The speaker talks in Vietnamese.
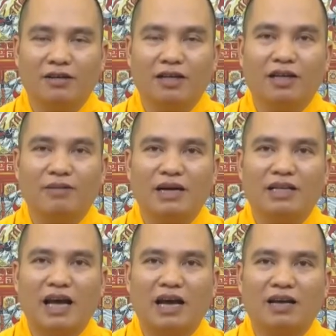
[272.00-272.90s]
thỉnh cái băng
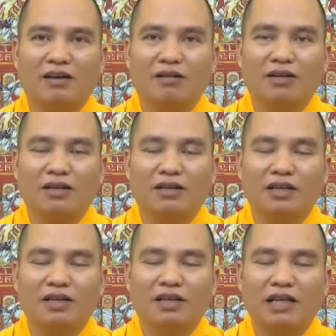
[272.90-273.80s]
giảng có kinh
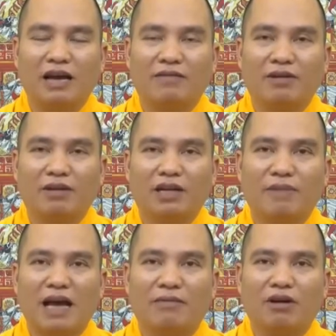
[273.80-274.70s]
kinh địa tạng về hoặc lên
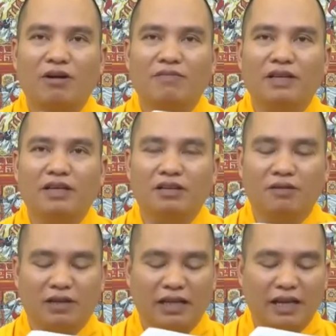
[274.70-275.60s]
mạng mà cóp về
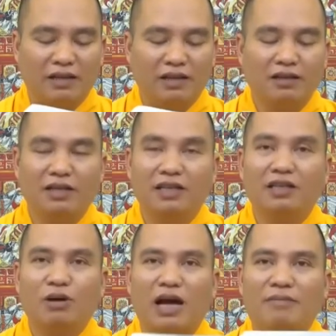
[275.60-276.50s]
cho vào cái thẻ nhớ trên
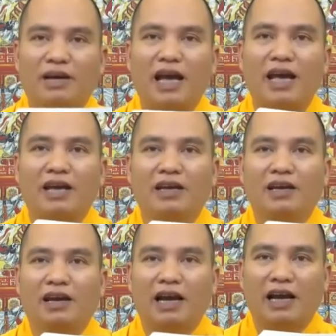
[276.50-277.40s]
điện thoại mà nghe
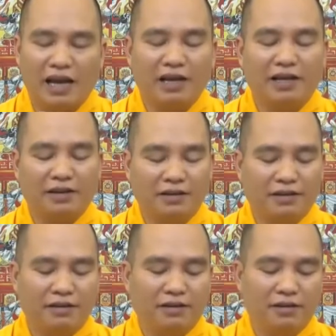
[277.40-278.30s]
hàng ngày
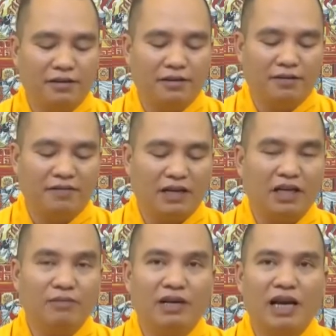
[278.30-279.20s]
và
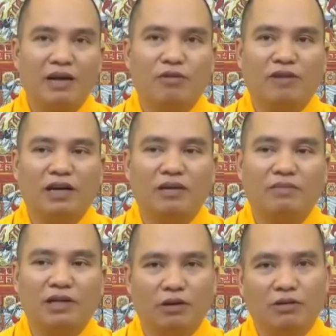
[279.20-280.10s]
khi mà nghe một vài lần
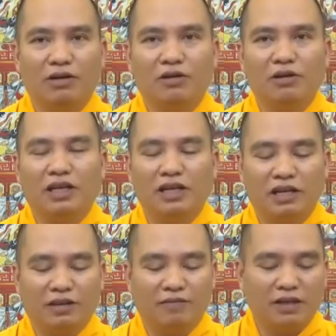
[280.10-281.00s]
mà hiểu được rồi thầy
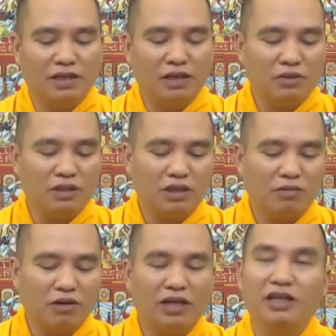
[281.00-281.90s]
nghĩ rằng vợ chồng sẽ
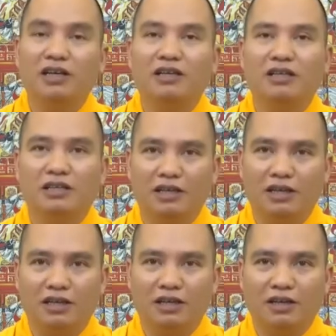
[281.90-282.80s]
không còn nghi ngờ gì nữa